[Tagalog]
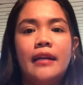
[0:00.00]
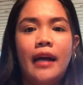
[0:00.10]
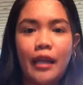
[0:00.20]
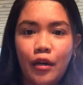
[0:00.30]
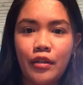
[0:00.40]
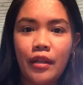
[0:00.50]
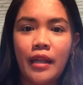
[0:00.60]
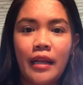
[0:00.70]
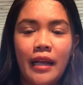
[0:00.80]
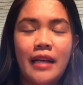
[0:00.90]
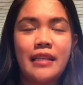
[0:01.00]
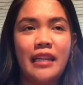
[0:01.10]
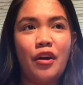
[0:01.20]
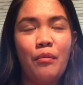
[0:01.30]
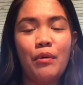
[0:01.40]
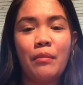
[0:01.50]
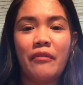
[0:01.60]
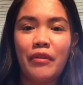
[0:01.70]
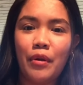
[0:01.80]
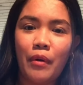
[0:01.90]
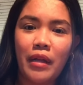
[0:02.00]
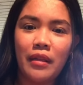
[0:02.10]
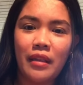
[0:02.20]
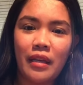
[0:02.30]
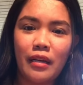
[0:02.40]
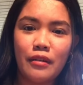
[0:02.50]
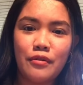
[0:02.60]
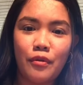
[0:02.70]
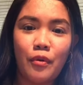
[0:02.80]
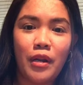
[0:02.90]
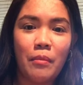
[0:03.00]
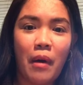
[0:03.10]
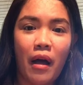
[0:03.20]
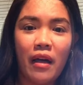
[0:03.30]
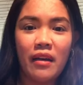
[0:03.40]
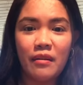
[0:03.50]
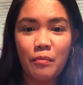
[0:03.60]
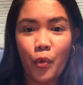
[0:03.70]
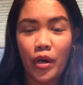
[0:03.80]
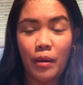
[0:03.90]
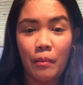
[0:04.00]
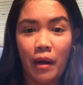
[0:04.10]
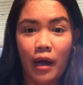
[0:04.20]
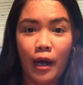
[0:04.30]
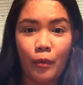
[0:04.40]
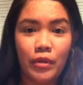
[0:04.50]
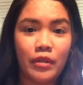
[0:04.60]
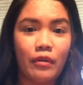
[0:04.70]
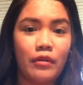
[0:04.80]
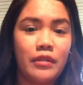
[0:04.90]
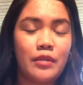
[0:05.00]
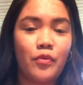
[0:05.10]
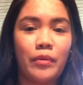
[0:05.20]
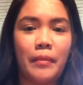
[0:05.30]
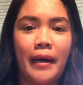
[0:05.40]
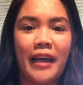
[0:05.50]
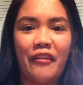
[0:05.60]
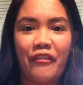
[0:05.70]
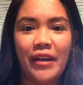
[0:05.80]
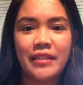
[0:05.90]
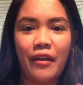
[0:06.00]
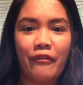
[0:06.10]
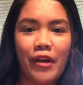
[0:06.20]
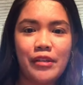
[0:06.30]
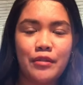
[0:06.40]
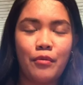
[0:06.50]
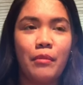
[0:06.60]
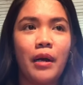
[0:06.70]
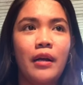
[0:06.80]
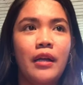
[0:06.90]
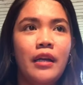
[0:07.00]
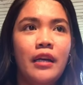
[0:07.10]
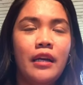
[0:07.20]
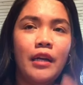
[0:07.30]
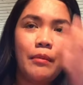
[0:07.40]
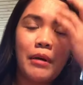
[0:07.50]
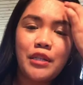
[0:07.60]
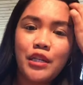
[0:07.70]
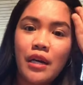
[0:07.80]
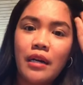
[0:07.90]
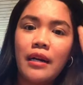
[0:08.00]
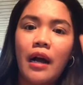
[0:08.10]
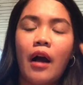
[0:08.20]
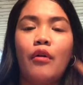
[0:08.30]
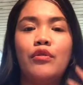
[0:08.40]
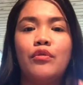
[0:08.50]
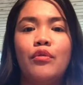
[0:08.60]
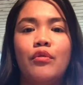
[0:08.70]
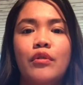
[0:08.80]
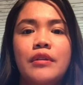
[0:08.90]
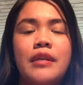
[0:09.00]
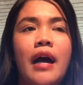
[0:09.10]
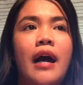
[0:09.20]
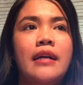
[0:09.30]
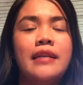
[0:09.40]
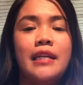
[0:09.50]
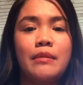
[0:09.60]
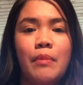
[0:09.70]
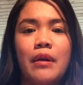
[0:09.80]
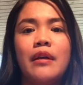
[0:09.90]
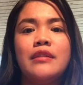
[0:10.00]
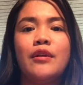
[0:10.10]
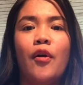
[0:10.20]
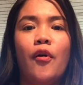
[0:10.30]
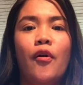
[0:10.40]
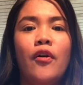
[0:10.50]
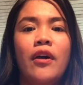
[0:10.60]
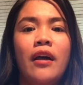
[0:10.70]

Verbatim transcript: ngayon, kasi hindi ako marunong mag-video editing, so walang mga, oh. walang mga, what they call this one, mga effects, effects. So, mag, mag-share lang ako tungkol sa uh, experience ko